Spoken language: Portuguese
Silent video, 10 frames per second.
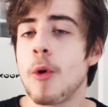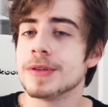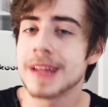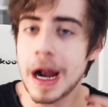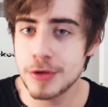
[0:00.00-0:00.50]
ao
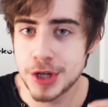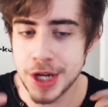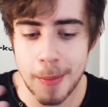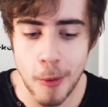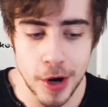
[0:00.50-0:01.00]
contrário
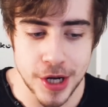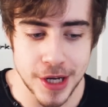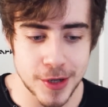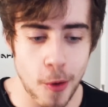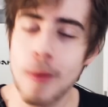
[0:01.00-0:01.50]
de
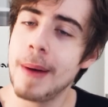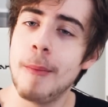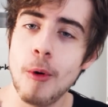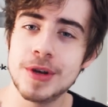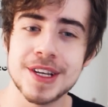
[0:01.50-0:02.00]
emojis, com
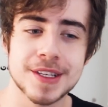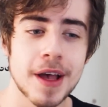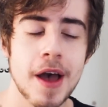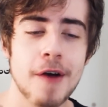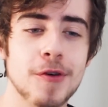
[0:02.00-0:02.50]

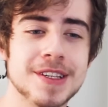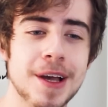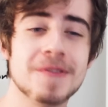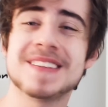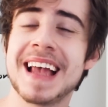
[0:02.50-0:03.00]
emotes
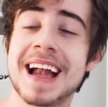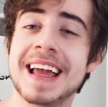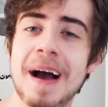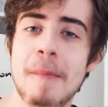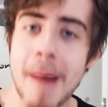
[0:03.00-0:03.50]
você consegue
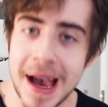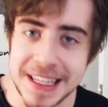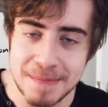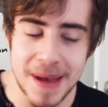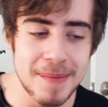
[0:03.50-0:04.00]
criar
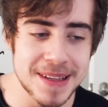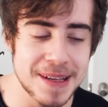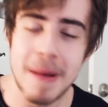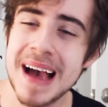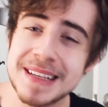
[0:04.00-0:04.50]
mais
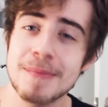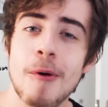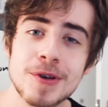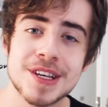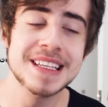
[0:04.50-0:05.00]
memes e mais
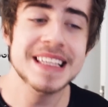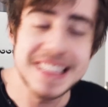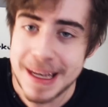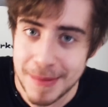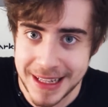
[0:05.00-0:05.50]
emotes em
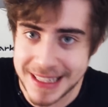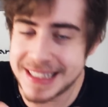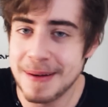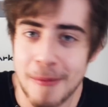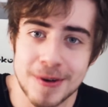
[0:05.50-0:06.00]
cima
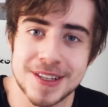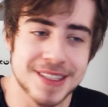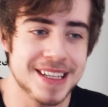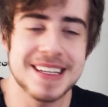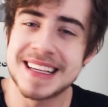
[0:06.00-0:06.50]
desses
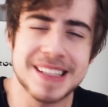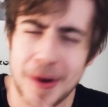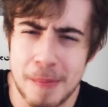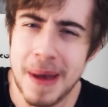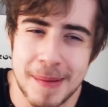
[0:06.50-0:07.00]
emotes que já
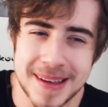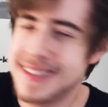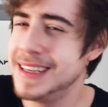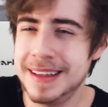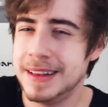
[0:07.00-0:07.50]
são
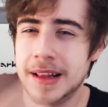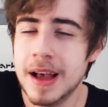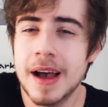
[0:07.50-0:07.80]
memes e